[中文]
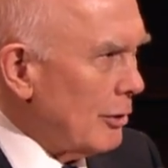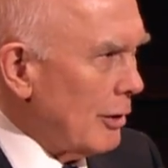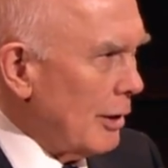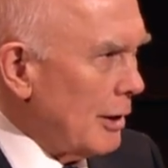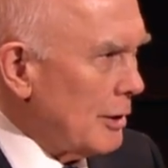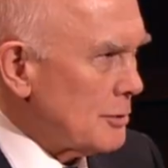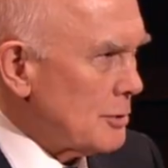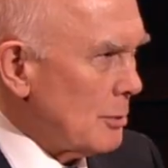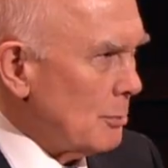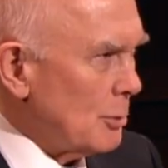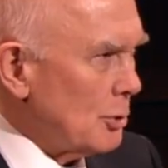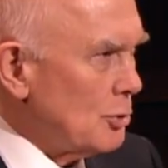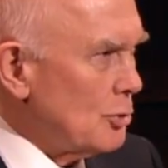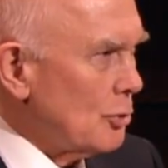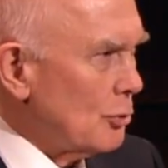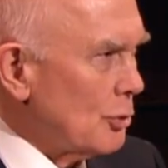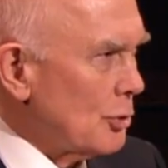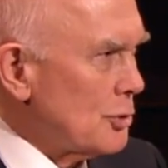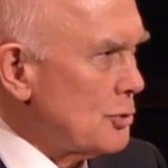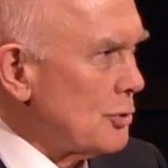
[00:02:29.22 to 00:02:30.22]
许多年
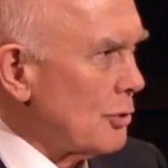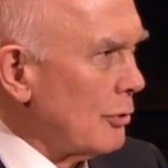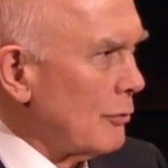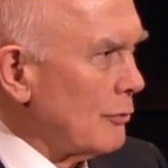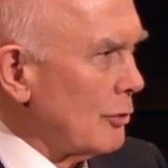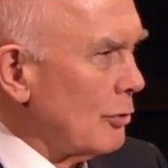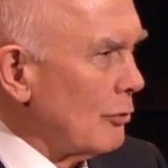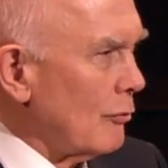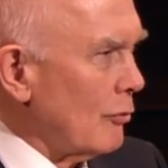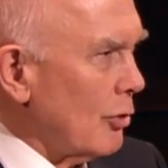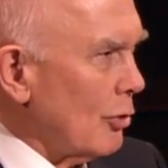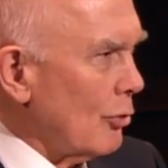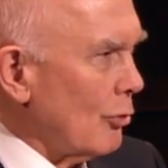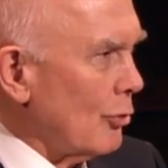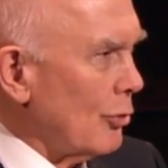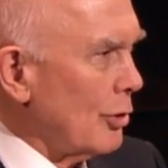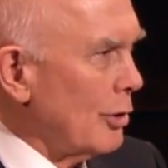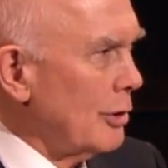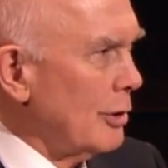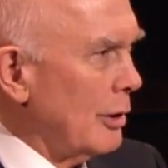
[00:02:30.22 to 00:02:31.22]
后，辛格莱长
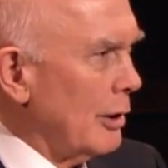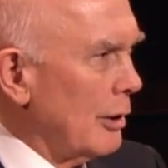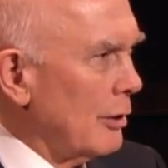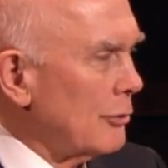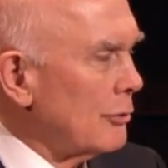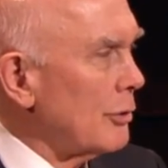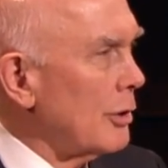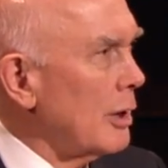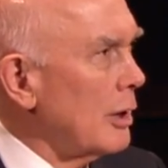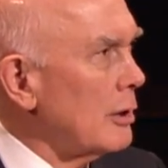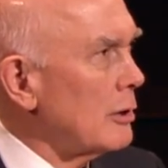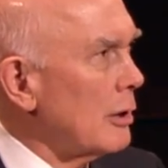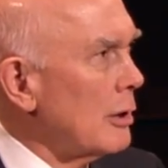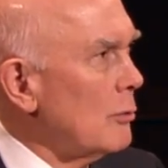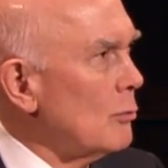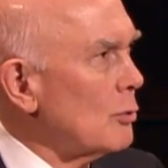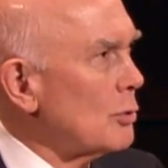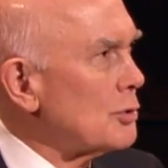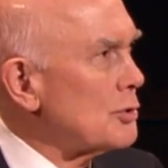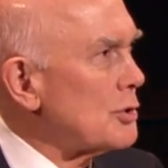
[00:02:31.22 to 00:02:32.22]
老成为主成
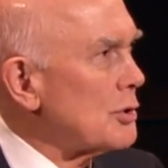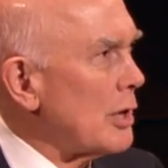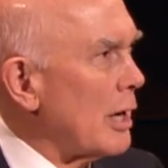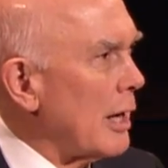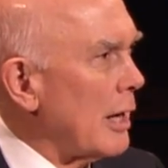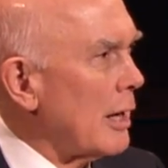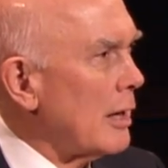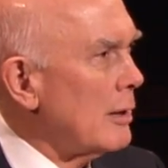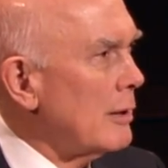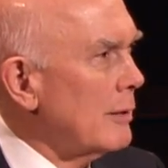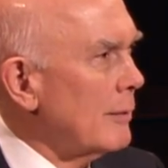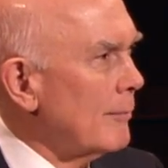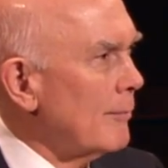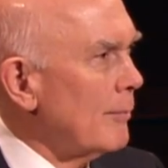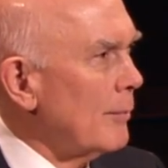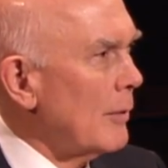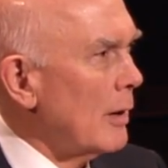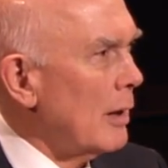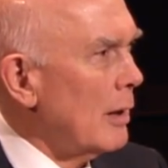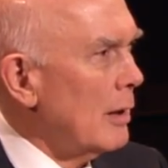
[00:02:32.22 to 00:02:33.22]
熟稳重的仆
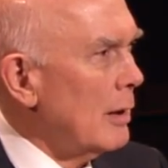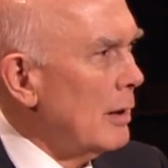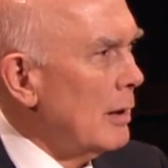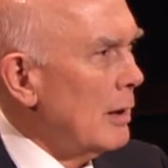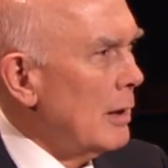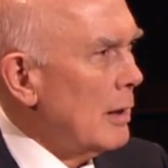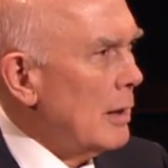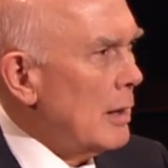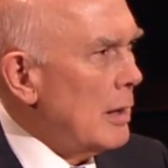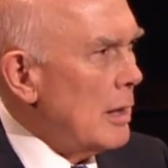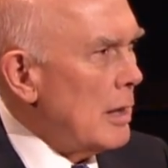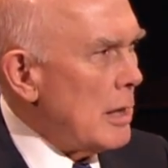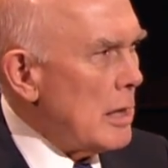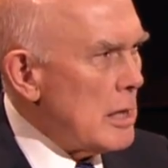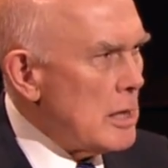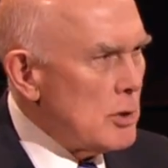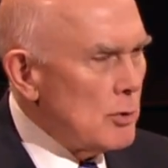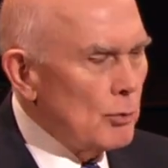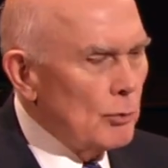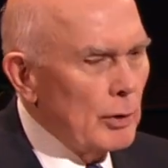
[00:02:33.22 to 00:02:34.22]
人。他
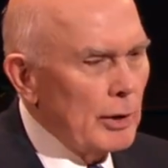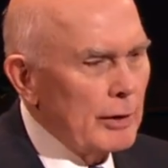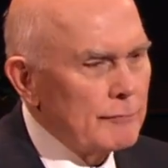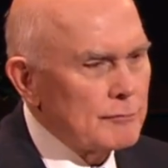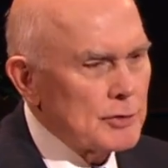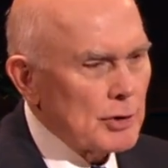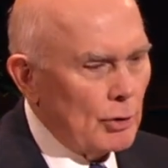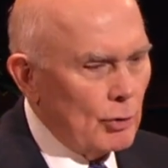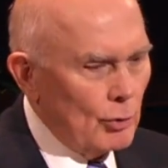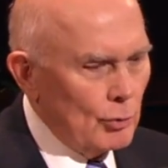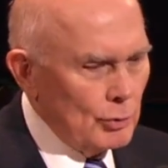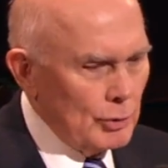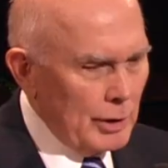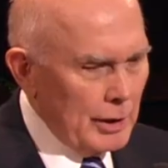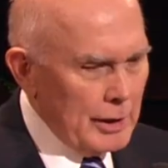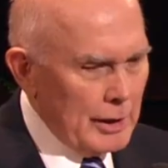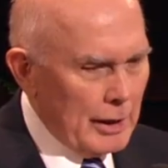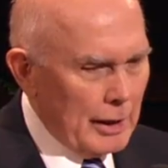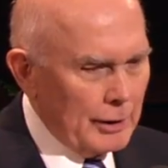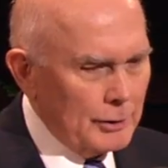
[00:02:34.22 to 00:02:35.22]
说：“那些
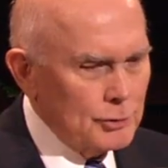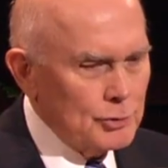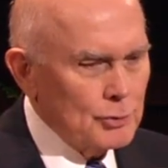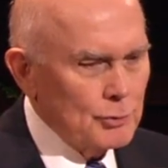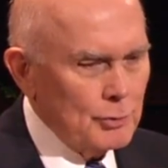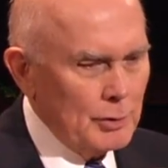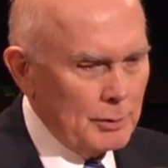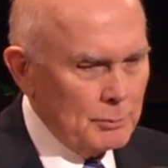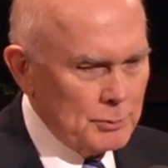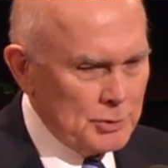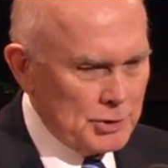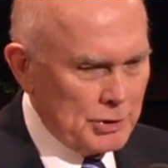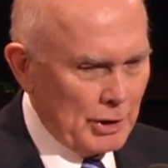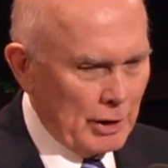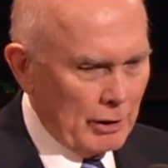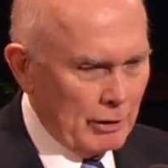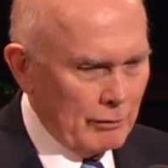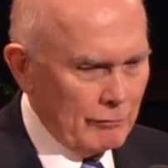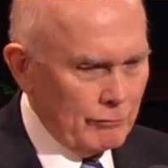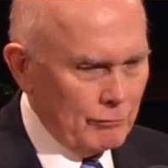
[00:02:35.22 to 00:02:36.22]
只为自己而
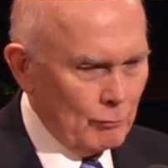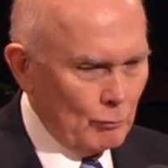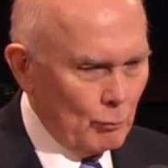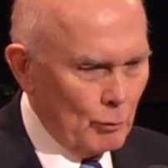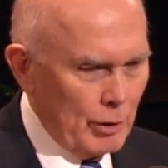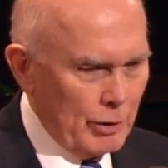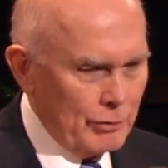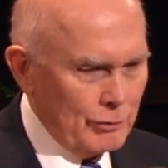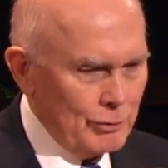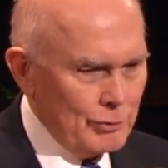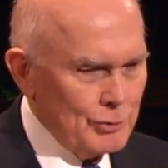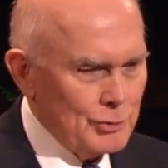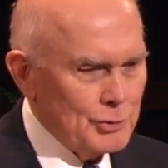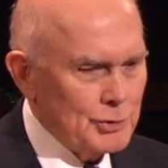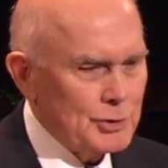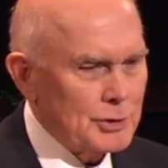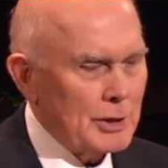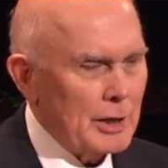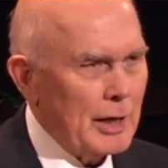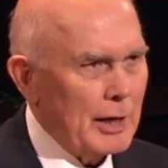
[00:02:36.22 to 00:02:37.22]
活的的
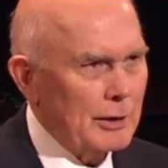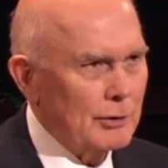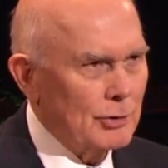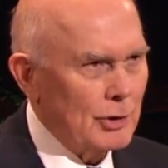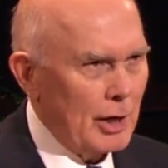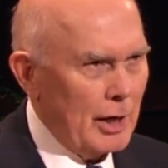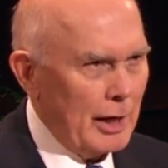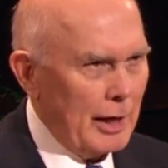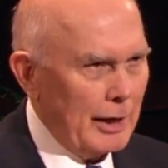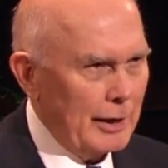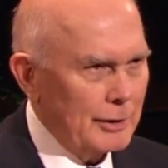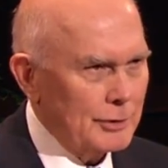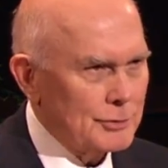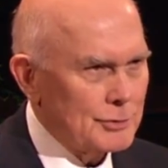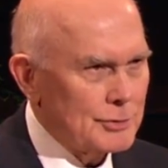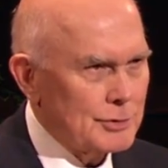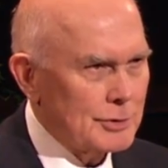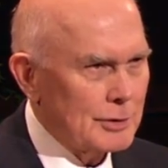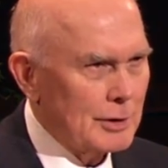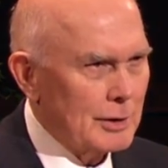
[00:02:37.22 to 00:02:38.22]
人将
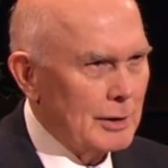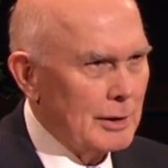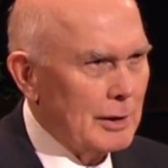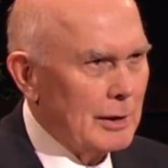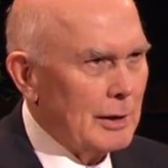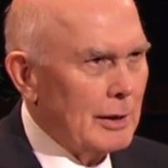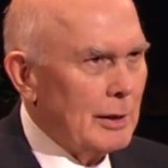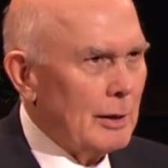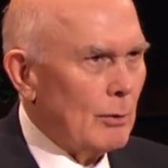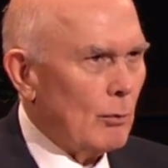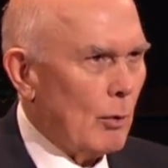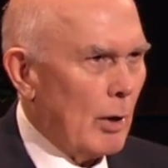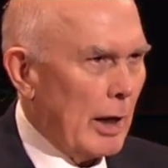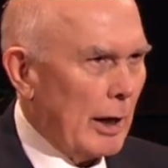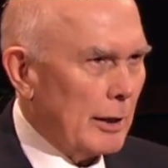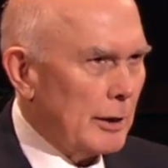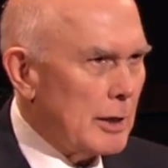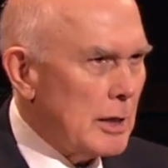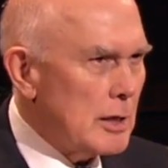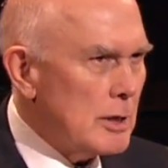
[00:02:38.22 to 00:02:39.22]
枯萎
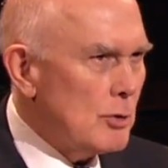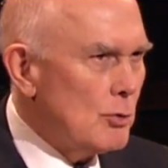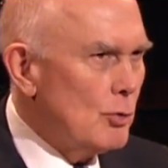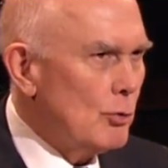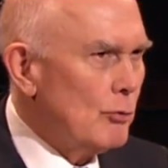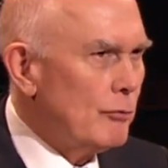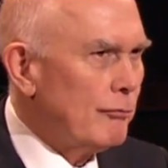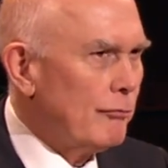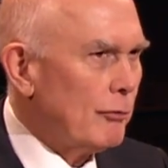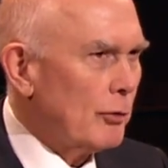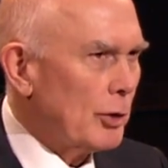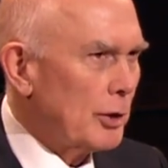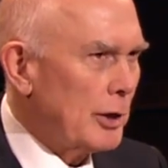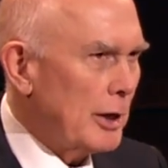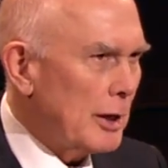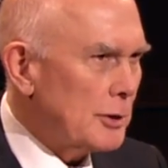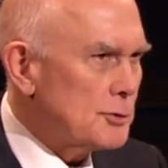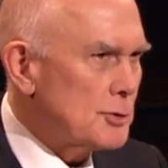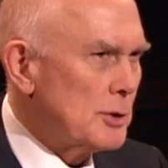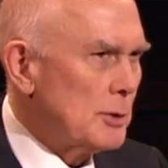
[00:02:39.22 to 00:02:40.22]
凋零，
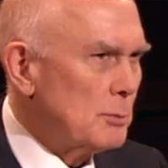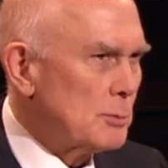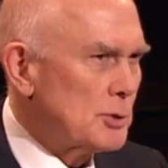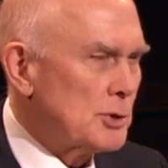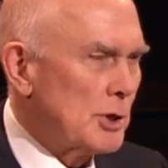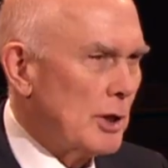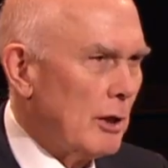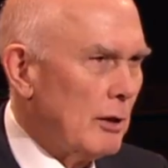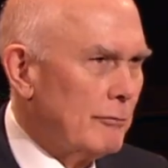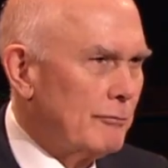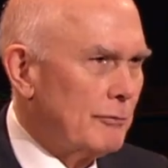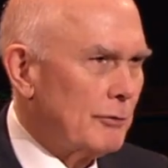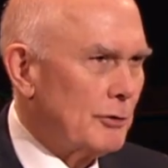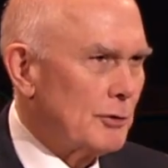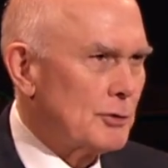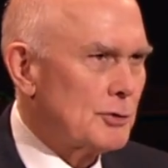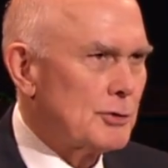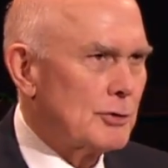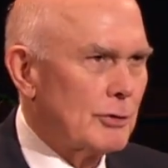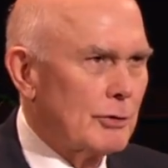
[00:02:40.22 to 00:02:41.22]
但那忘掉
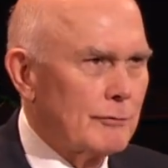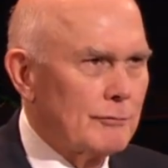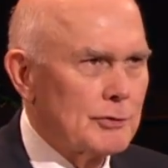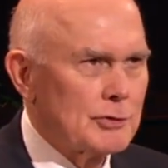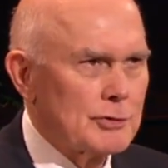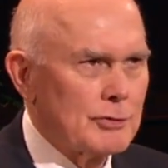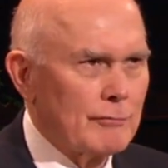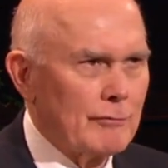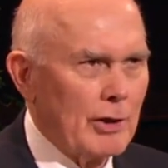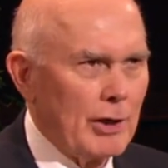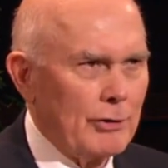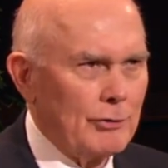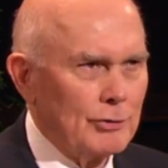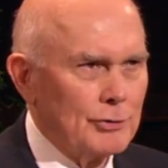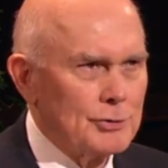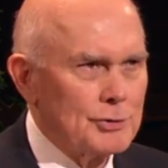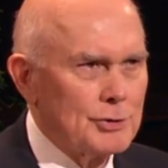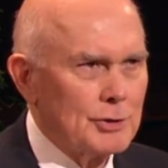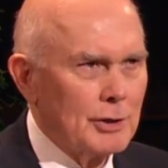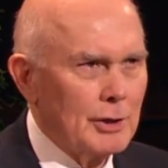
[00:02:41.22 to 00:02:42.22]
自己而为人
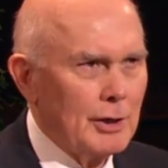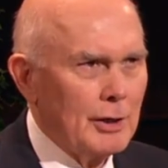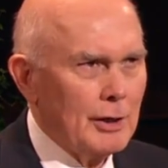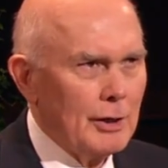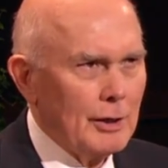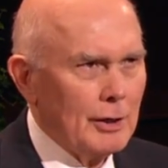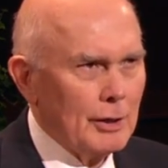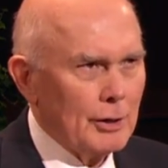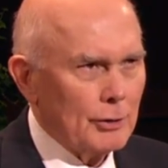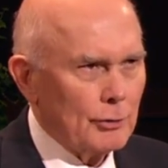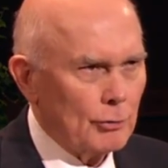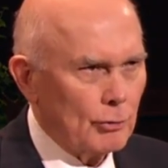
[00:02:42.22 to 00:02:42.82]
服务的人，